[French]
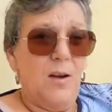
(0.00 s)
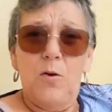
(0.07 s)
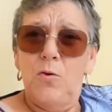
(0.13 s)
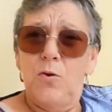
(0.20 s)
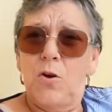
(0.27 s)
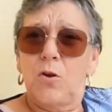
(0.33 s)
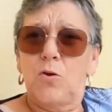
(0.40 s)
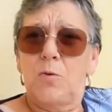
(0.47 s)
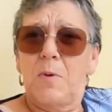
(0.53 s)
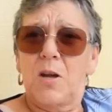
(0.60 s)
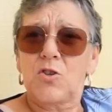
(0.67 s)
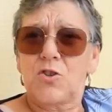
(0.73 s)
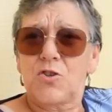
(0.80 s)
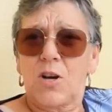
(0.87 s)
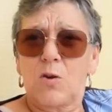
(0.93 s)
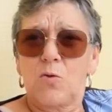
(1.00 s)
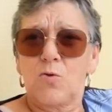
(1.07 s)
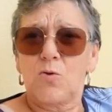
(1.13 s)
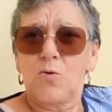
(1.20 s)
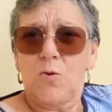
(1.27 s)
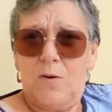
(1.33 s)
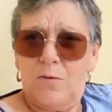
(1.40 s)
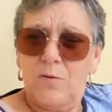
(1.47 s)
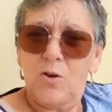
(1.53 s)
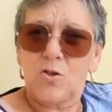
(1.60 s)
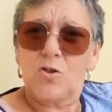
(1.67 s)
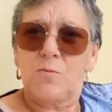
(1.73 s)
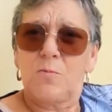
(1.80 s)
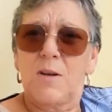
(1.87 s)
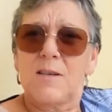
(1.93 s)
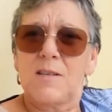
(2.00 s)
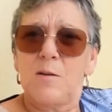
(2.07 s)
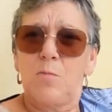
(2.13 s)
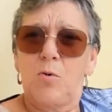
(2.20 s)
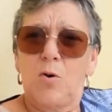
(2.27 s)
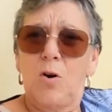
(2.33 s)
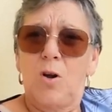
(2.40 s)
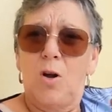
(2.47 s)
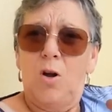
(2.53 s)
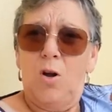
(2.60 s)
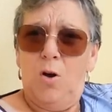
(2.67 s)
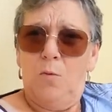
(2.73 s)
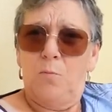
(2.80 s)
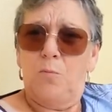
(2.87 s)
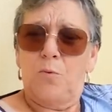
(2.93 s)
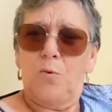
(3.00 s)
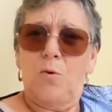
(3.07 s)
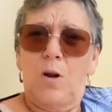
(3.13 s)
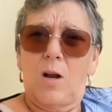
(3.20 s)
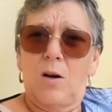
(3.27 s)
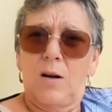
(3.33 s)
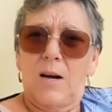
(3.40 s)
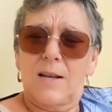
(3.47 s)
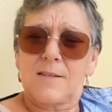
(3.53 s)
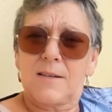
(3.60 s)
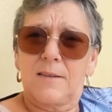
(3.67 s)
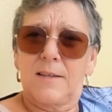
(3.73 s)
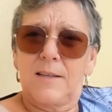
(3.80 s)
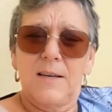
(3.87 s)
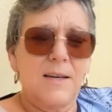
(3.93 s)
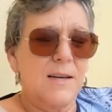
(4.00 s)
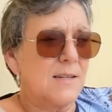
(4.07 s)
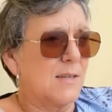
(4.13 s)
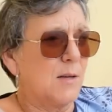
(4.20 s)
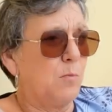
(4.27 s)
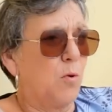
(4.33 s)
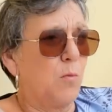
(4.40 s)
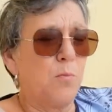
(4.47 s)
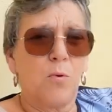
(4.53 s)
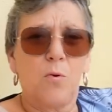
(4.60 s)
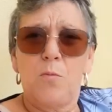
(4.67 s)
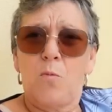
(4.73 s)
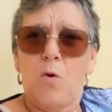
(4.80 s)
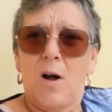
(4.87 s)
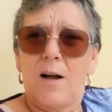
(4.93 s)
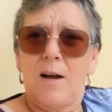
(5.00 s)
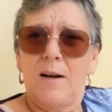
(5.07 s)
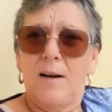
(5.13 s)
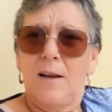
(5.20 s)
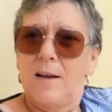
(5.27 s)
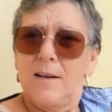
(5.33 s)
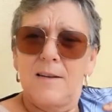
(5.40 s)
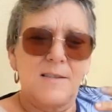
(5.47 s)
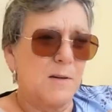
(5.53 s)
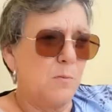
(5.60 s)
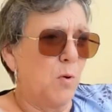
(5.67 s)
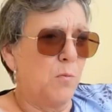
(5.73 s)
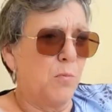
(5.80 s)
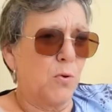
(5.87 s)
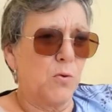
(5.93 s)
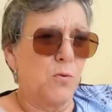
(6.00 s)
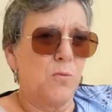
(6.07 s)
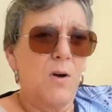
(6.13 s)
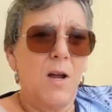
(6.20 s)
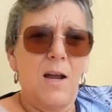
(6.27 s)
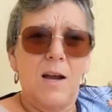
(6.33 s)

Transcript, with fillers: une heure de marche chaque jour, franchement, c'est bon pour la, santé, c'est bon pour le moral, c'est bon pour tout.